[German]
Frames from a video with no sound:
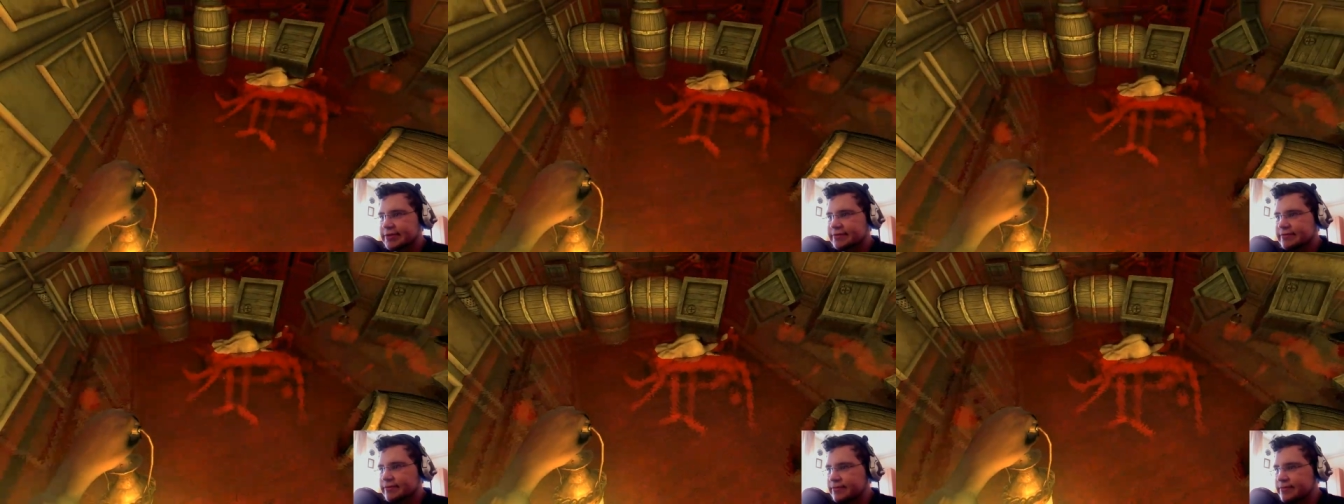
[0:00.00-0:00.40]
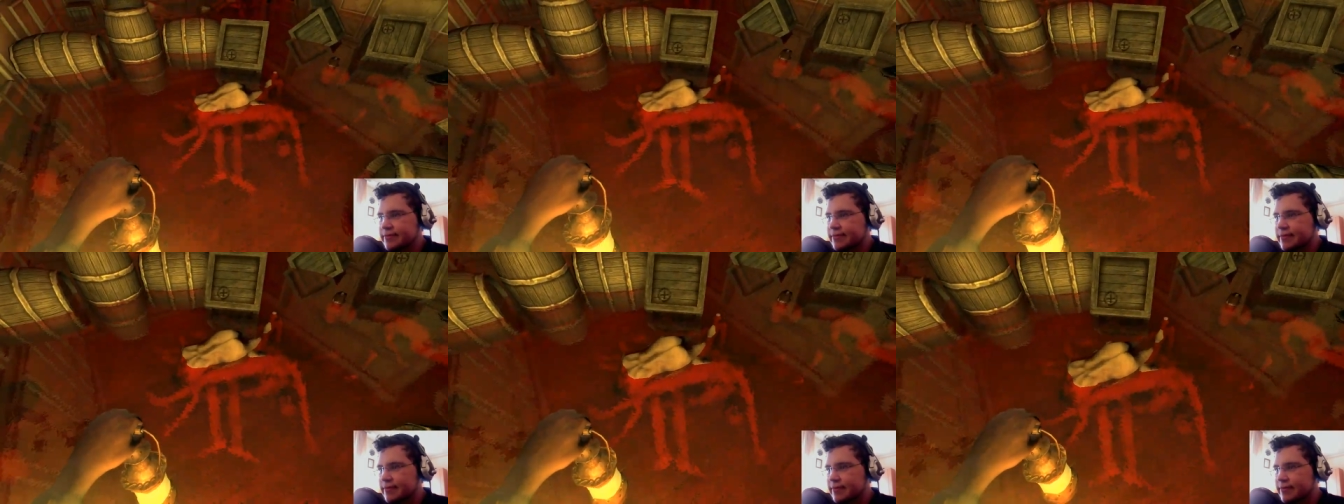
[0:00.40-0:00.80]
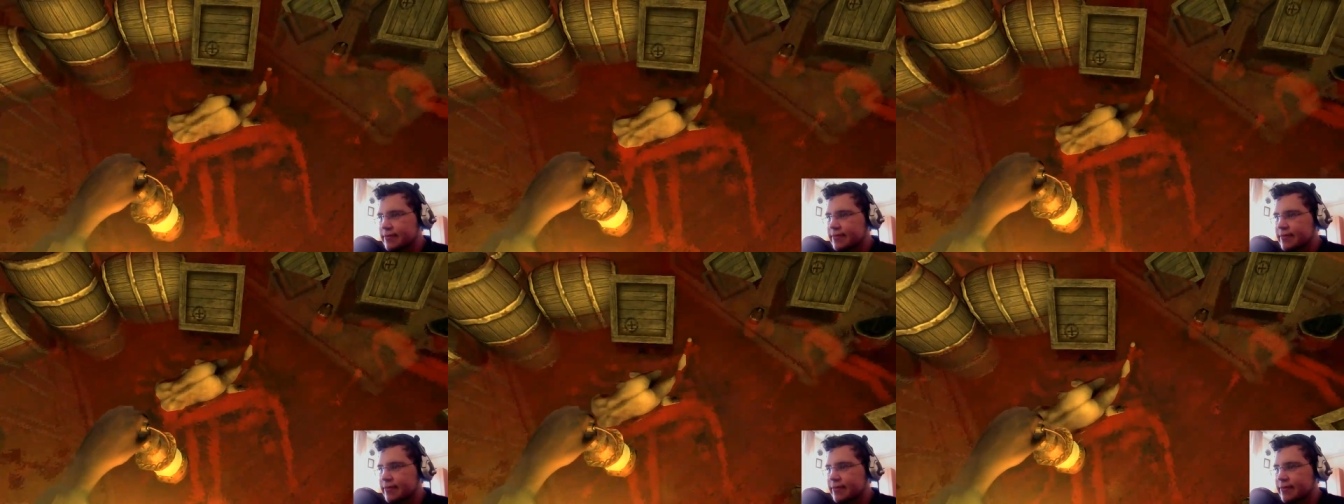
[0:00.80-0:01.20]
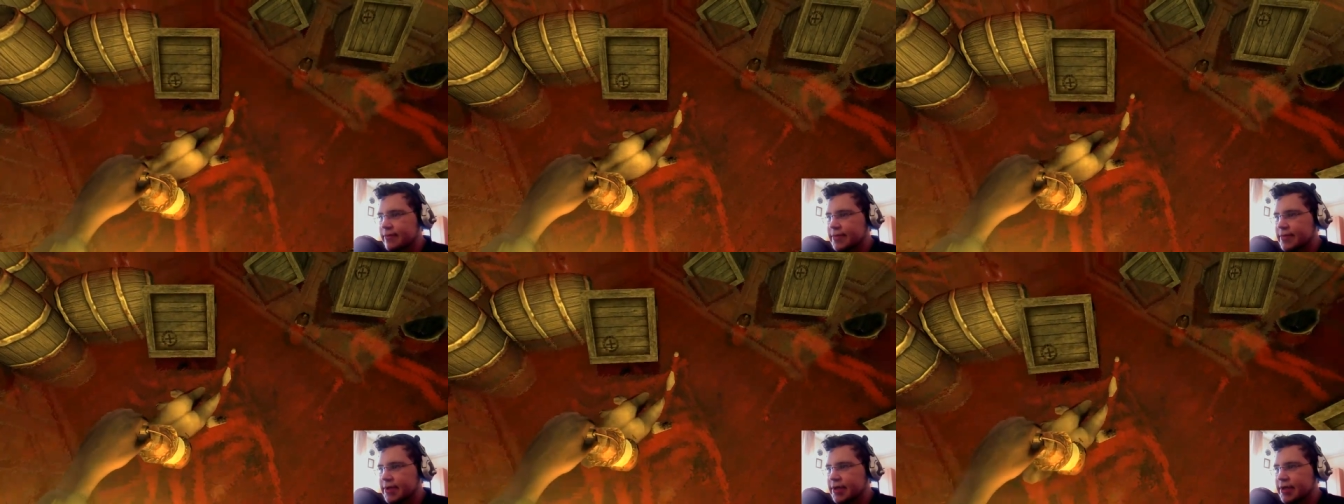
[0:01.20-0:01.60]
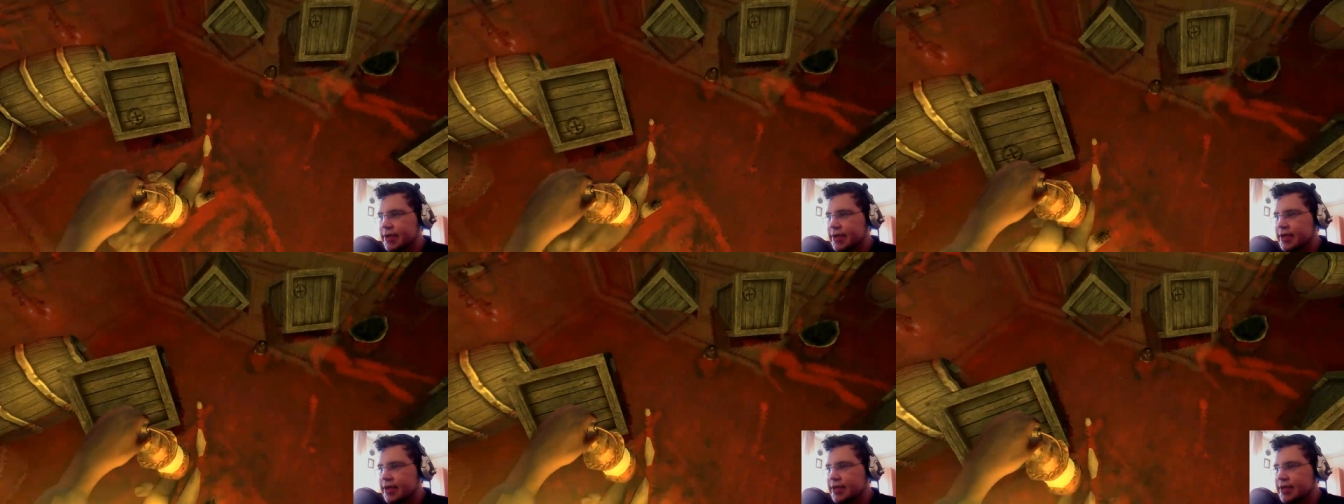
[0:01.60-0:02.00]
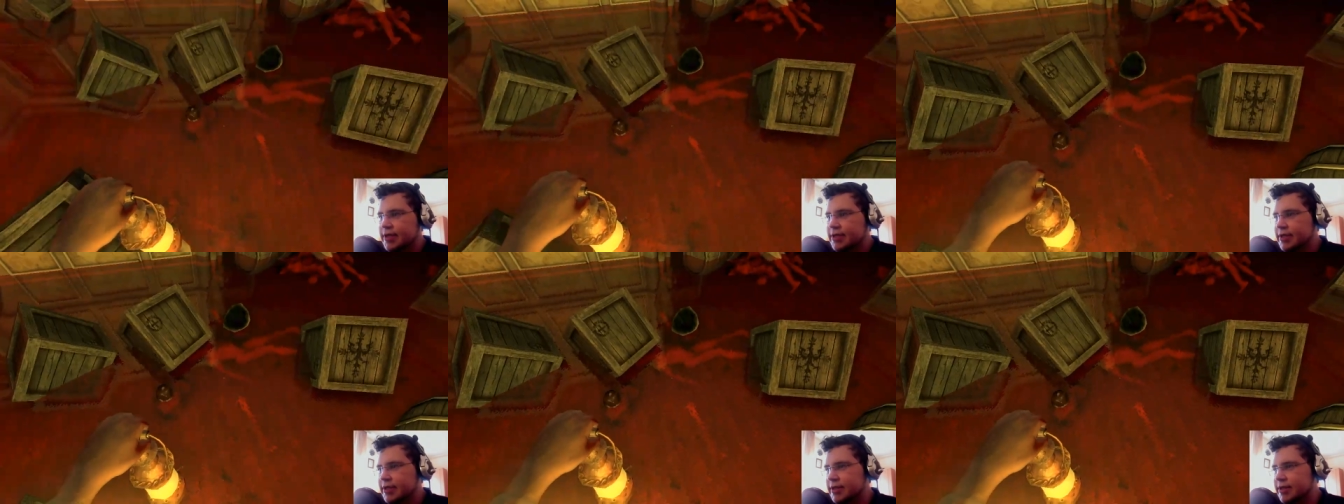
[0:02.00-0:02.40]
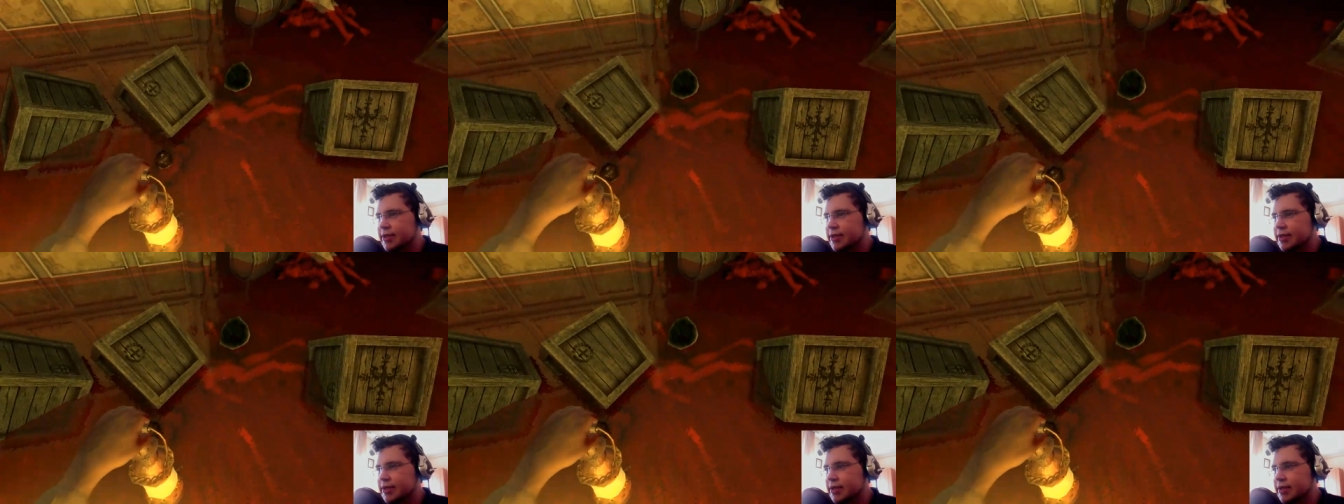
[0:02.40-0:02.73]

Hm, nein, nein, nein, nein, nein,